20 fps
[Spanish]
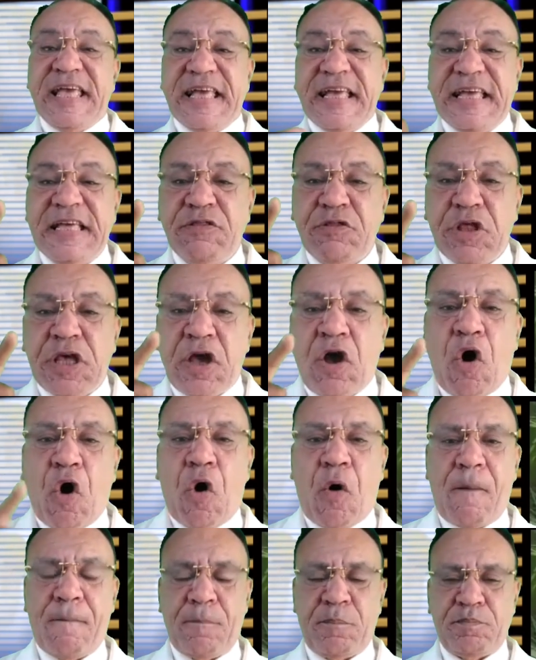Y
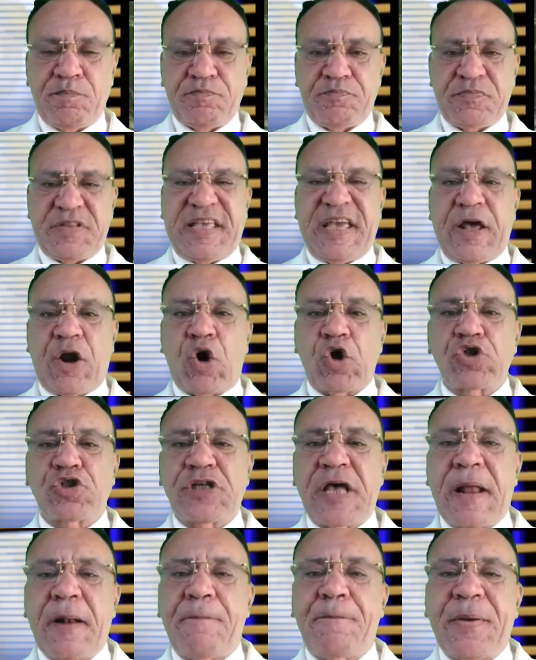dijo, Quiero
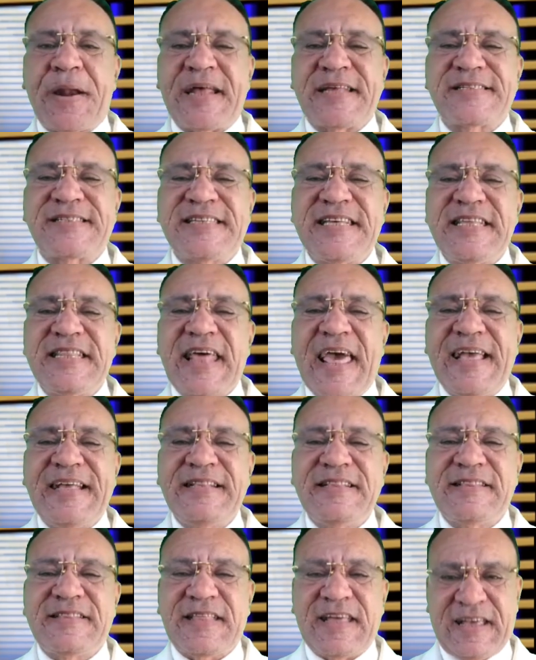ser
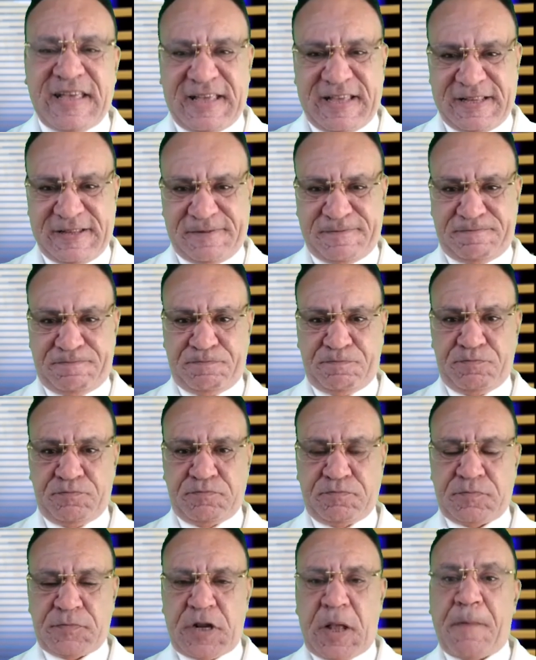presidente
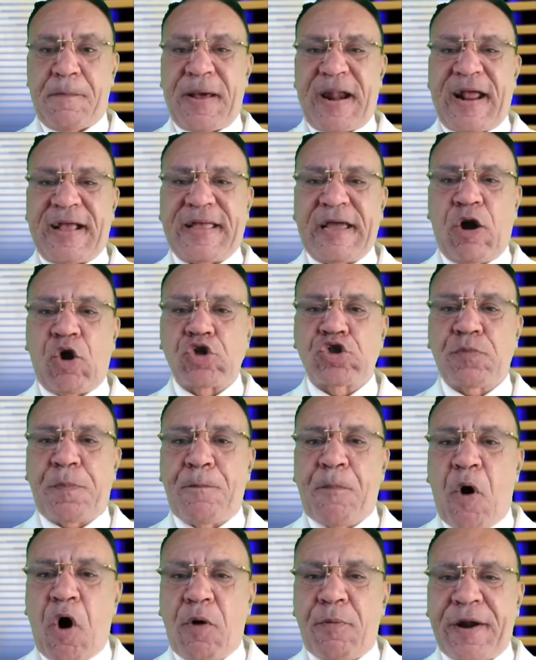para que los
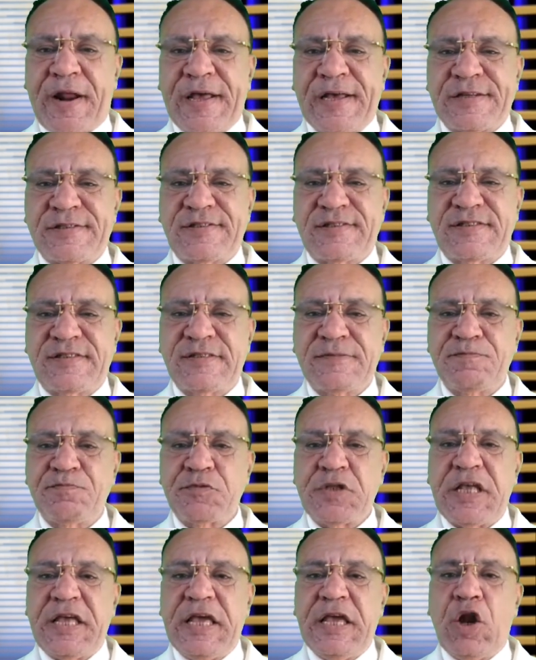pobres
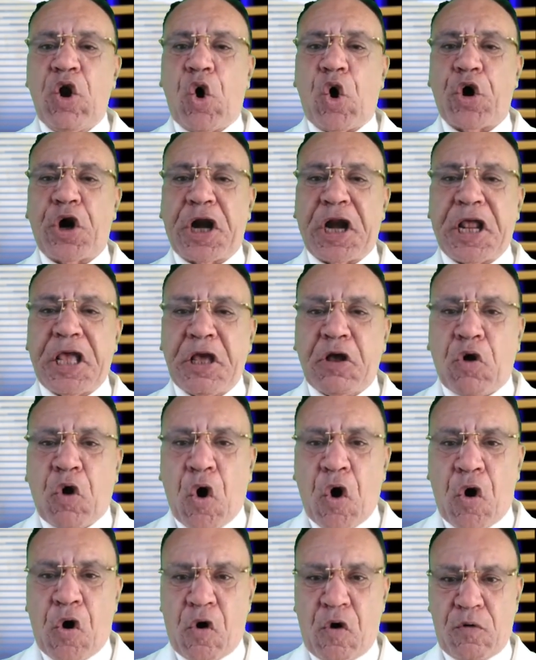y los
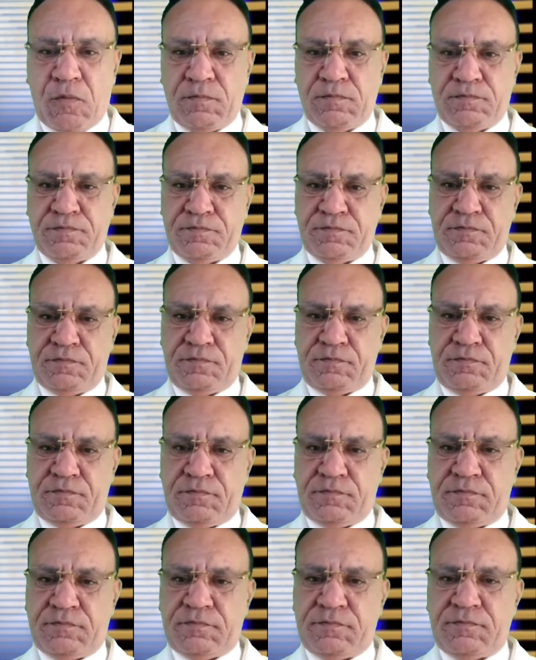ricos
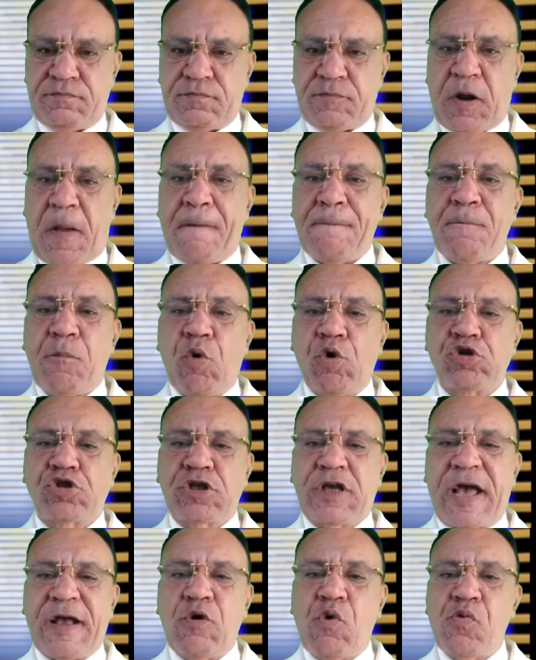
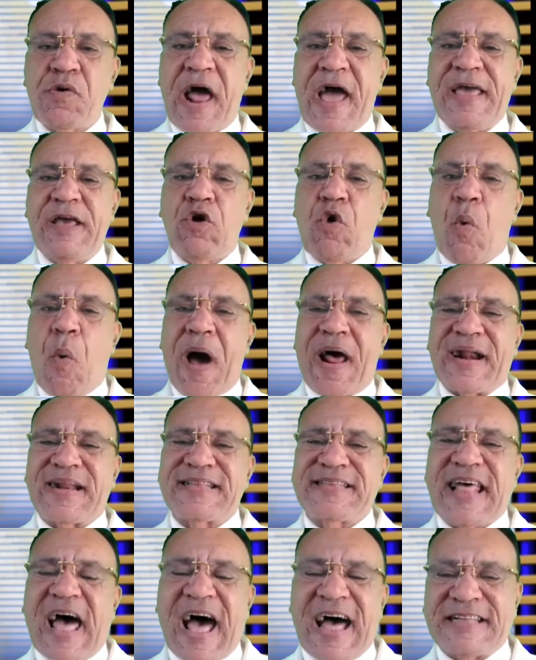busquen una
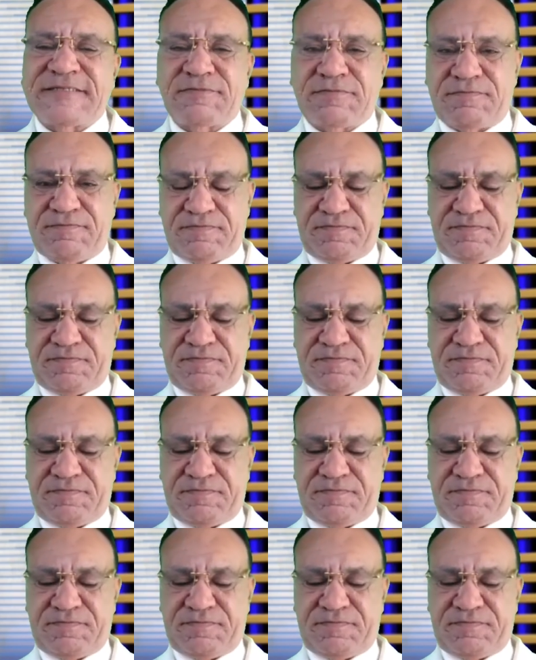igualdad.